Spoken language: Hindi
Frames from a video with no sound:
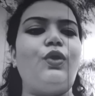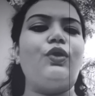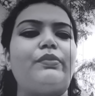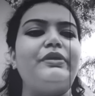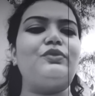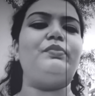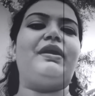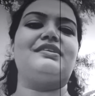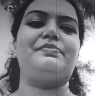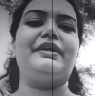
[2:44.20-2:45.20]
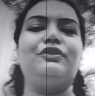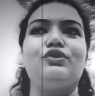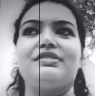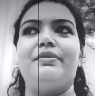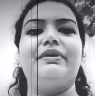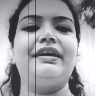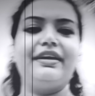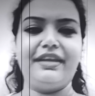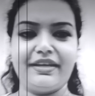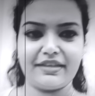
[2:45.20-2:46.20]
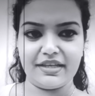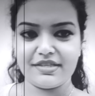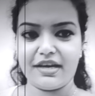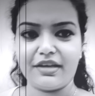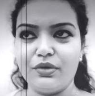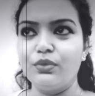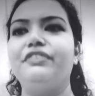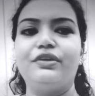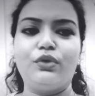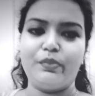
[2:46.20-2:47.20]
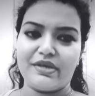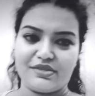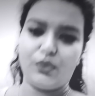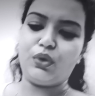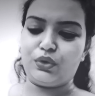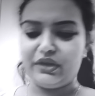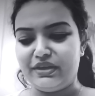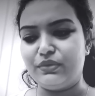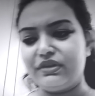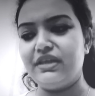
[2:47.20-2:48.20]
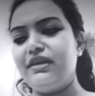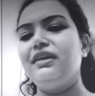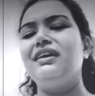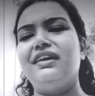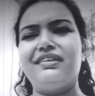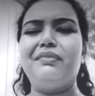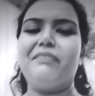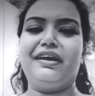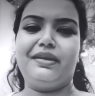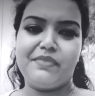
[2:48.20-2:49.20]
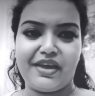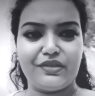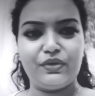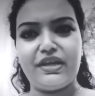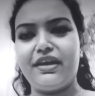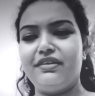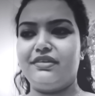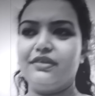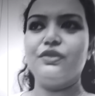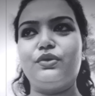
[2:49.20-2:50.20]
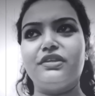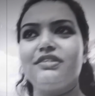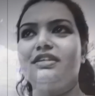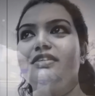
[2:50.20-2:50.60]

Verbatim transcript: और बिल्कुल पास में है तो इसलिए मैं गाड़ी लेकर नहीं जा रही हूँ फिर रोड पर से ऑटो ले लूँगी एकदम बगल में है तो क्या ही तुरंत चली